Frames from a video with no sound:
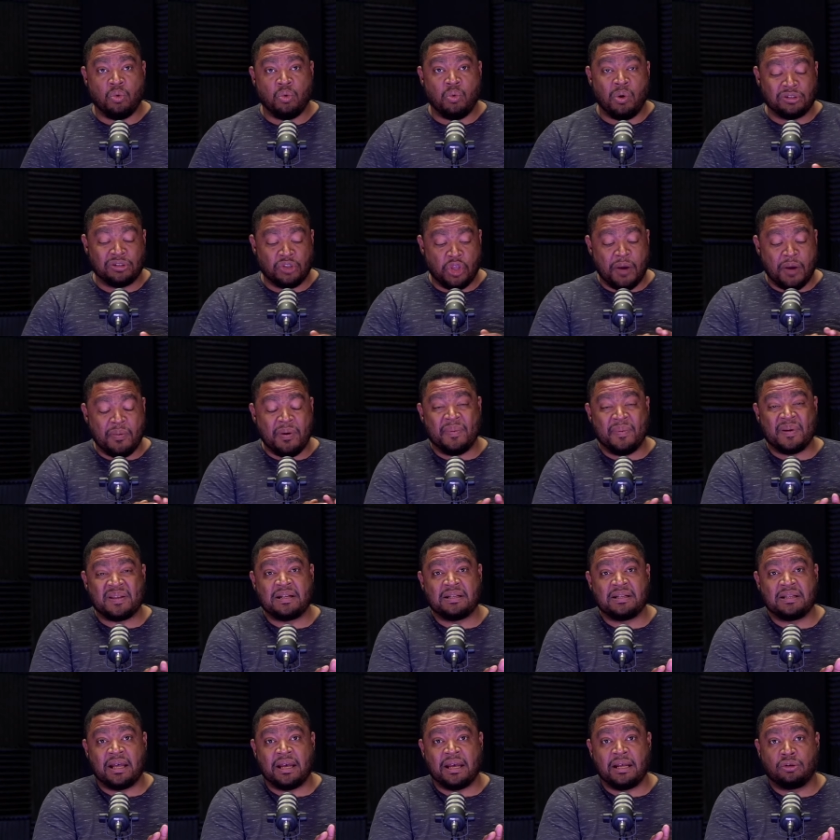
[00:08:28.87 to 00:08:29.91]
Cuando David
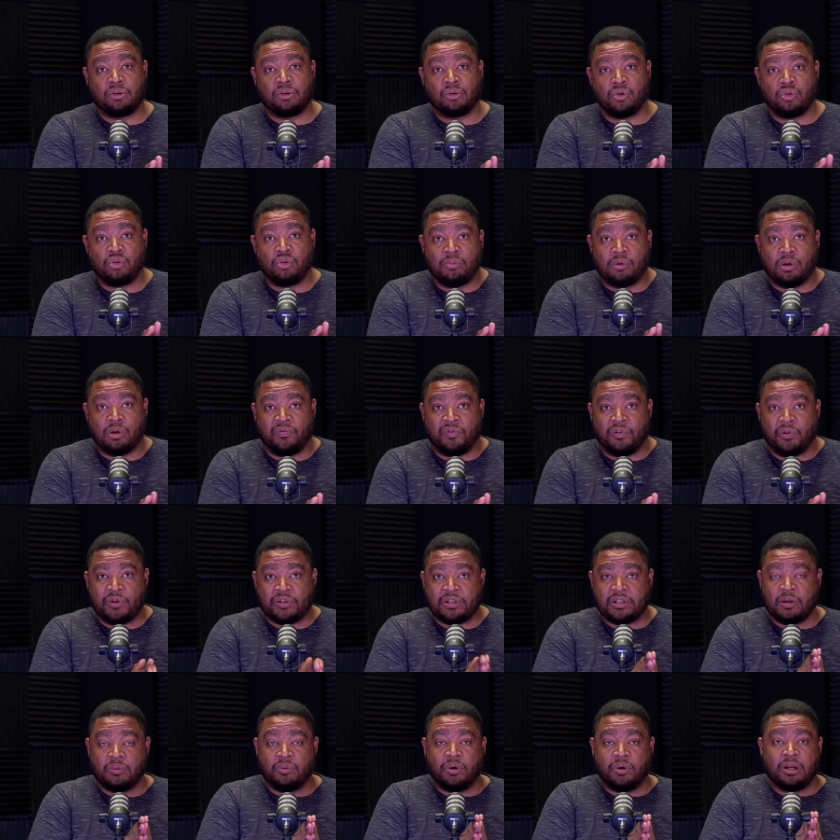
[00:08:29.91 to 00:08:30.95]
presenta esto con números
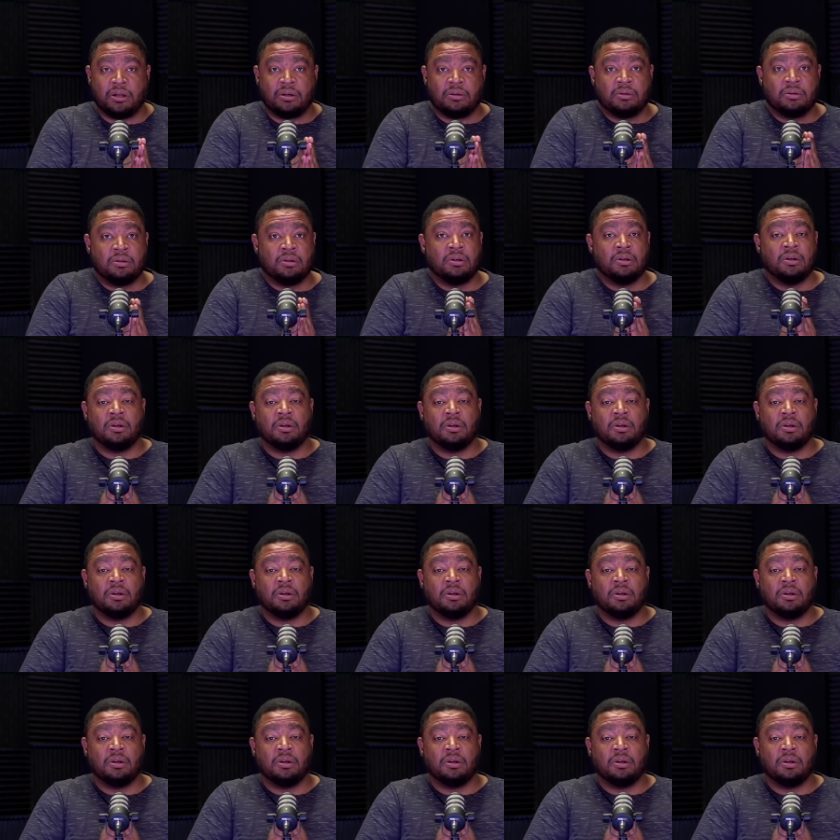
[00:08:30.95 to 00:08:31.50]
fríos, dice, bueno,